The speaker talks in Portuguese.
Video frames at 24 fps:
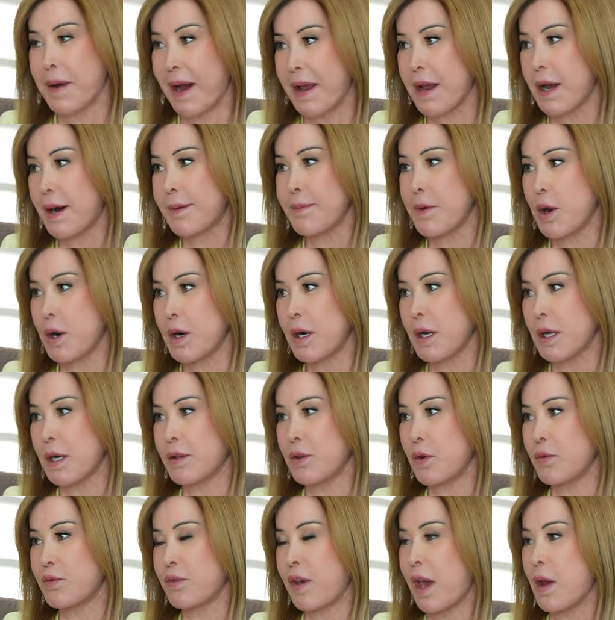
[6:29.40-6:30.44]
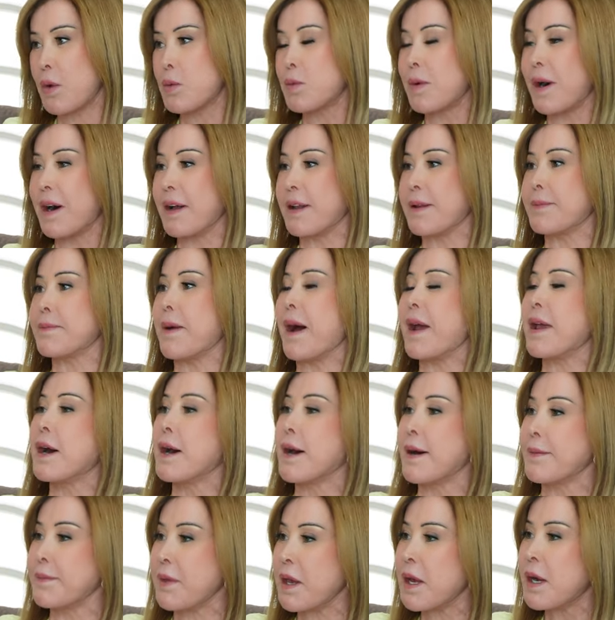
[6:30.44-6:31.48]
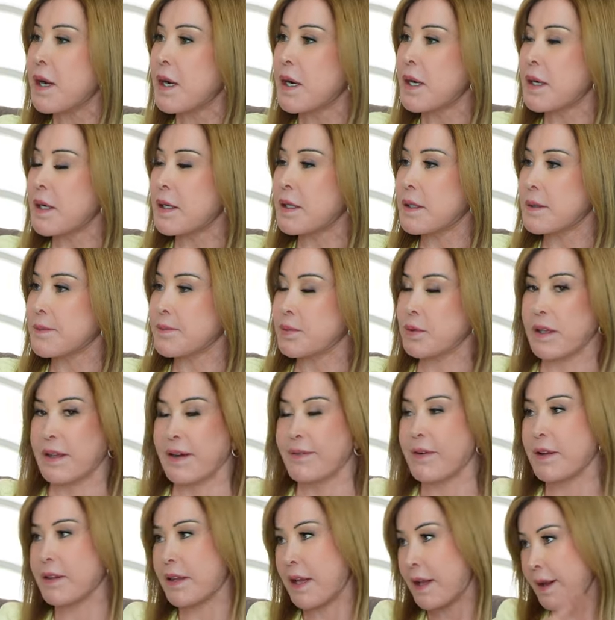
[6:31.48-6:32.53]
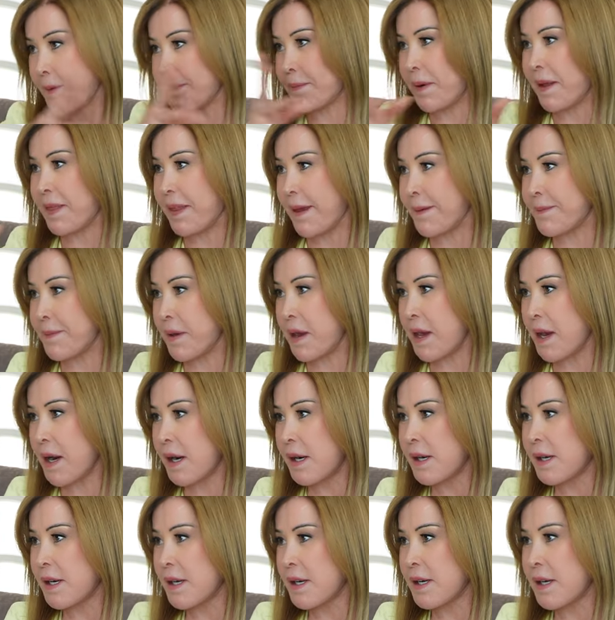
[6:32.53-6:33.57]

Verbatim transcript: Miami e Orlando. Eu fiquei um ano em Miami, porque tava tendo a pandemia.